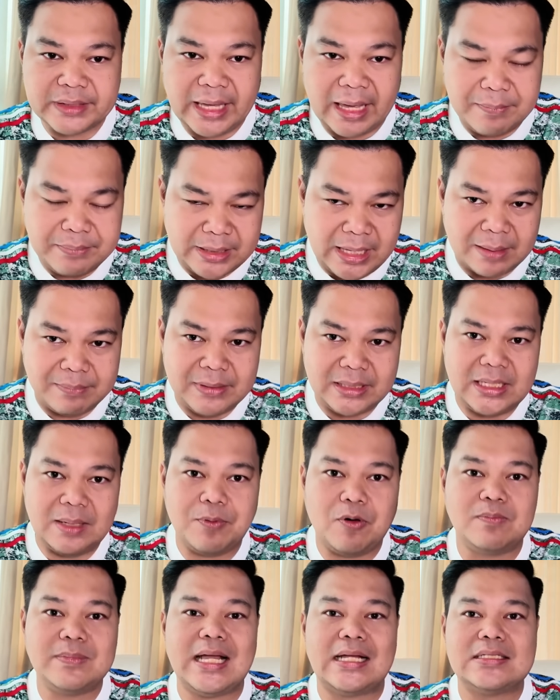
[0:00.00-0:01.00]
เกมนี้
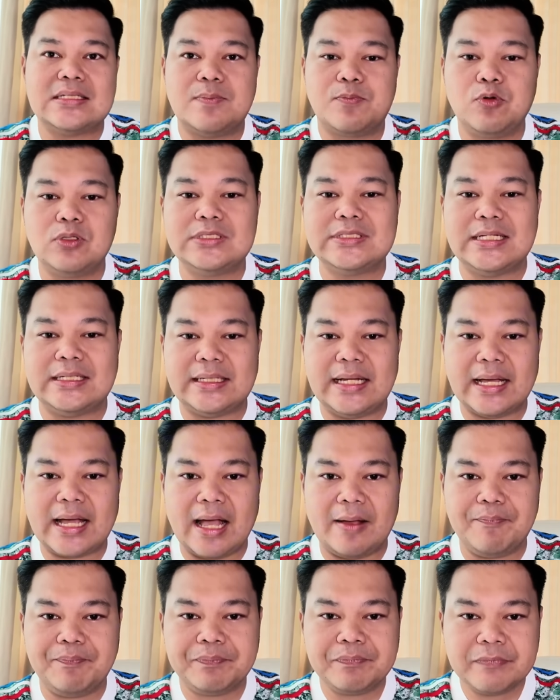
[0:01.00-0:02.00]
ที่ผมอยากจะพูดถึง
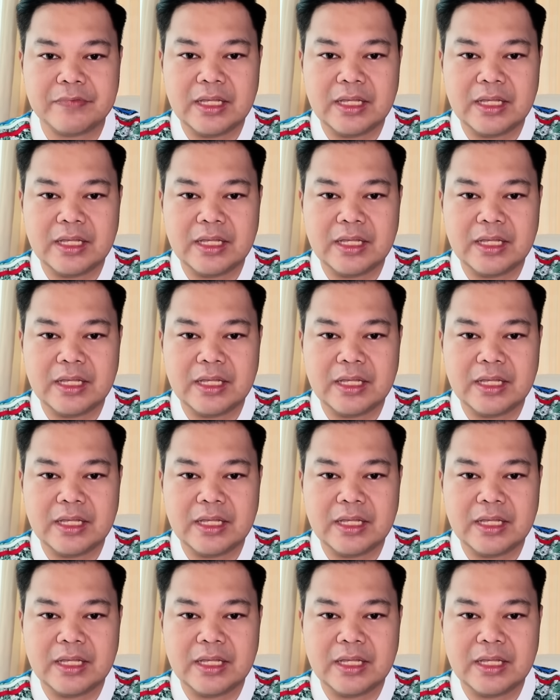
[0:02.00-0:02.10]
นะครับ